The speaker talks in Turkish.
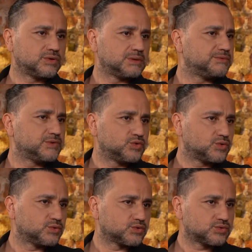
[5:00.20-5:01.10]
Böyle bir
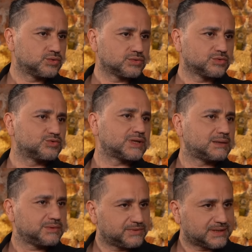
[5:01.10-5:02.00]
video oluştu.
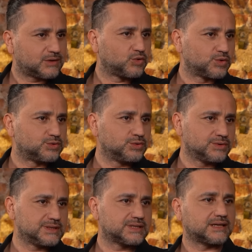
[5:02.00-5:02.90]
Güzel bir viral
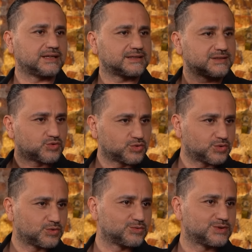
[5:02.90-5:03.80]
oldu. İnsanlar da
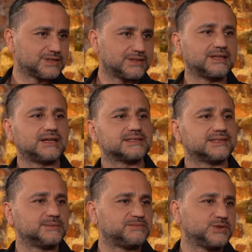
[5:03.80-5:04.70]
çünkü onun üzerine dans
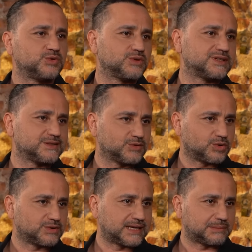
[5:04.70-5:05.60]
edip videolarını
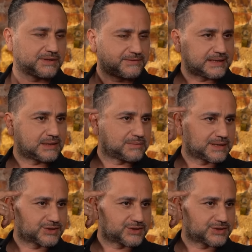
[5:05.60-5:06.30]
göndermeye falan